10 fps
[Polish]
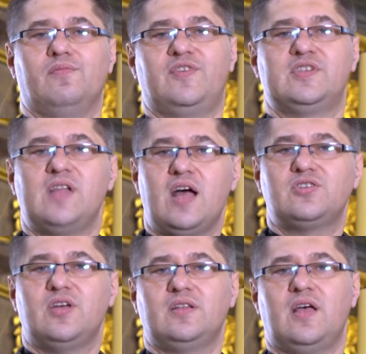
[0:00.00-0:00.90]

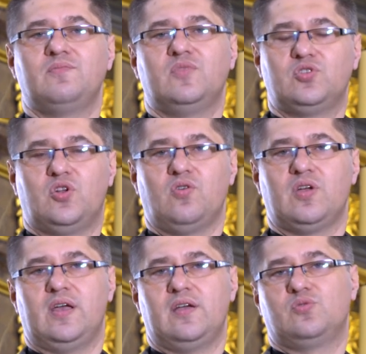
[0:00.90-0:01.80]
wyznacza nam
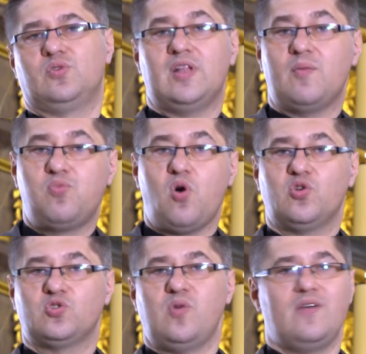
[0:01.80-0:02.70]
drogę, który nam
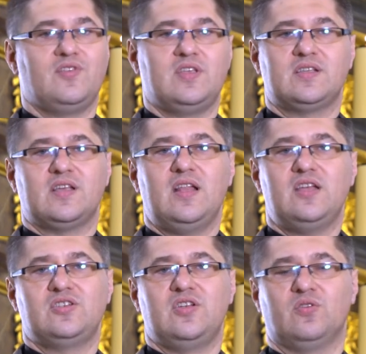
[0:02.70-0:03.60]
błogosławi
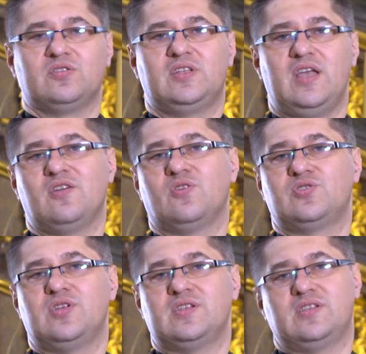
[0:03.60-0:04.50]
niezależnie od tego,
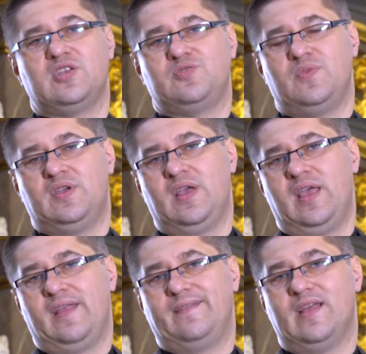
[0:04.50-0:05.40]
czy jesteśmy
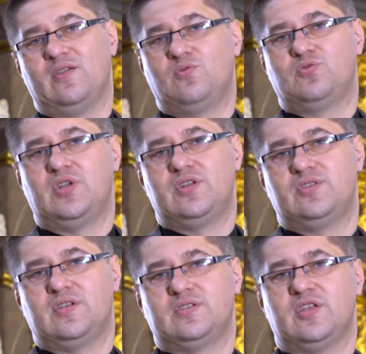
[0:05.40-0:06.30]
na górze,
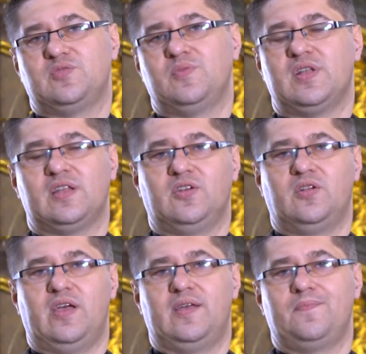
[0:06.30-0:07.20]
czy jesteśmy na
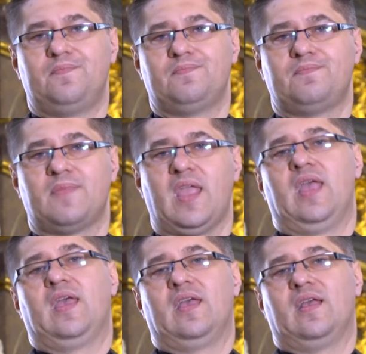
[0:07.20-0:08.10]
dole.
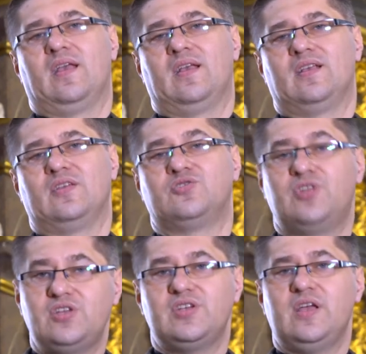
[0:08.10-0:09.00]

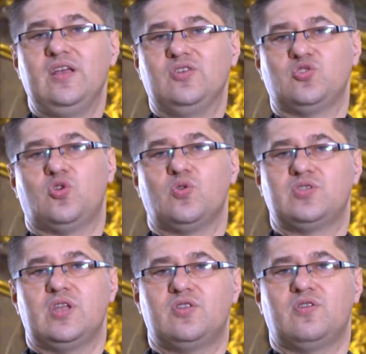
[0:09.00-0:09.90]
Życie
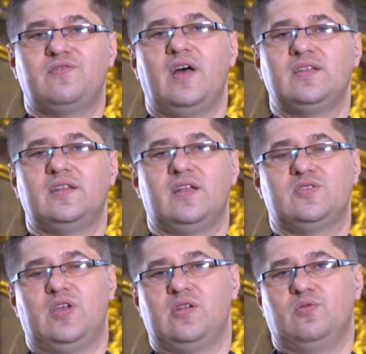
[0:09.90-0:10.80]
skoncentrowane na
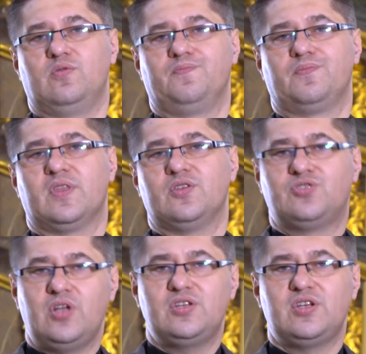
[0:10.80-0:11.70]
celu,
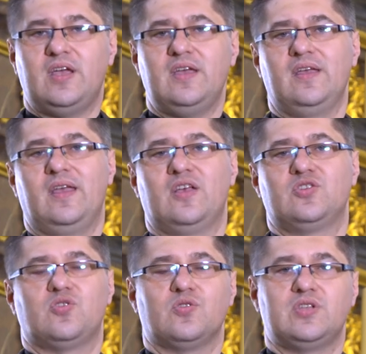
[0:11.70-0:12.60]
życie
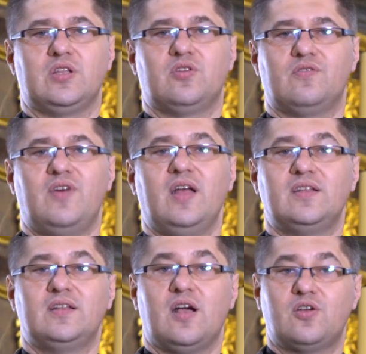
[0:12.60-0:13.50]

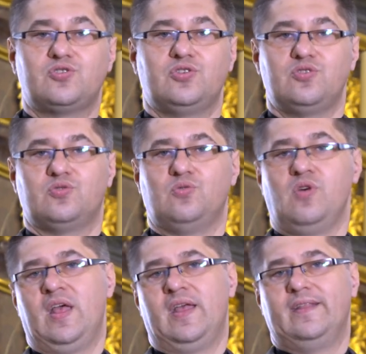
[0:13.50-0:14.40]
skoncentrowane na krzyżu,
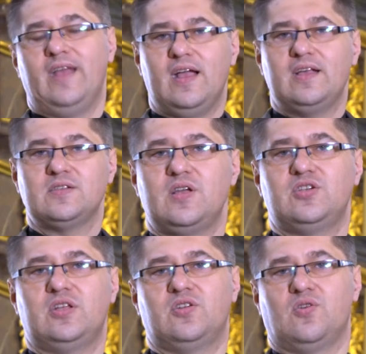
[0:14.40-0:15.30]
taka
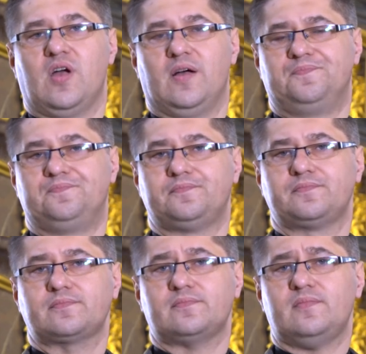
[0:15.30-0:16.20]
nasza droga.
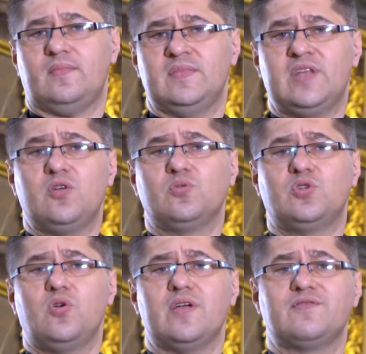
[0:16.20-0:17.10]
Taką
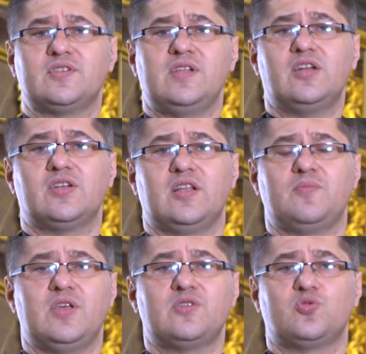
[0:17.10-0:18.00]
drogę wyznacza
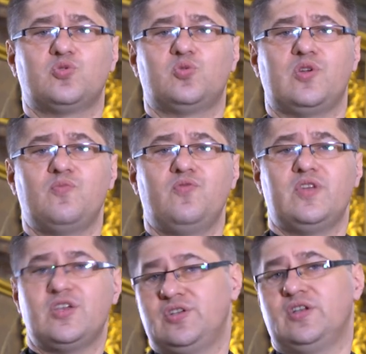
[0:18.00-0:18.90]
nam Jezus, który mówi:
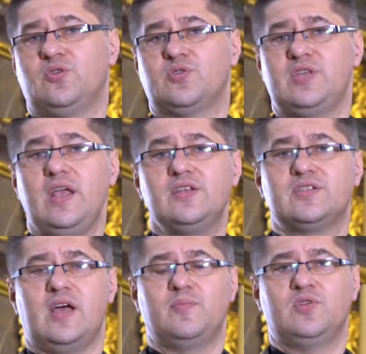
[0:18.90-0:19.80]
Jeśli kto chce iść
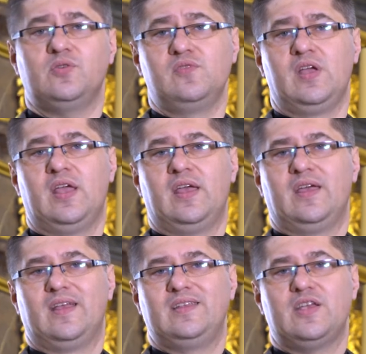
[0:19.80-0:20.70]
za mną,
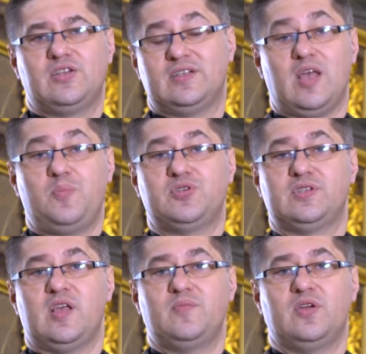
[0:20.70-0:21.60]
Niech się zaprze
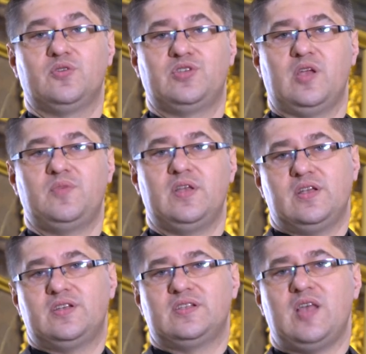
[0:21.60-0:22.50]
samego siebie,
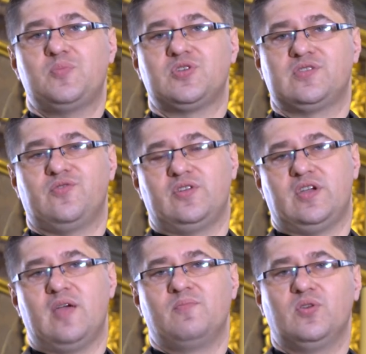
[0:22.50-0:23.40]
niech się zaprze
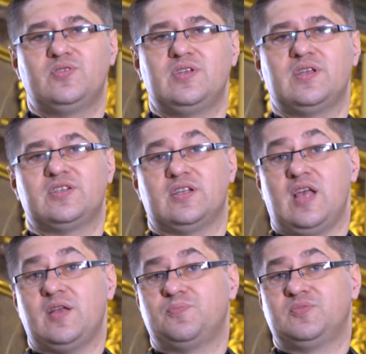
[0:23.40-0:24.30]
swoich emocji, niech się
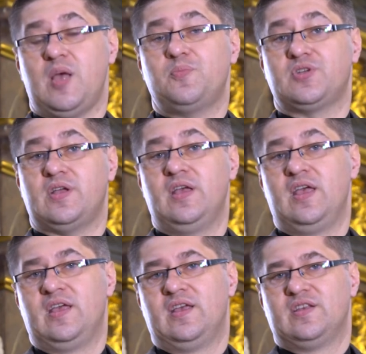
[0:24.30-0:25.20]
zaprze
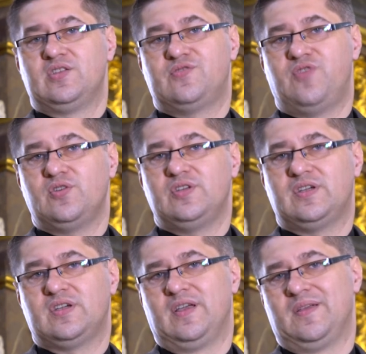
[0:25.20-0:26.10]

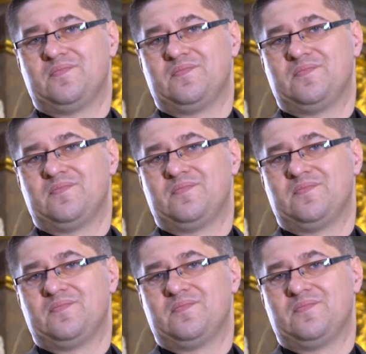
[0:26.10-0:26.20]
swoich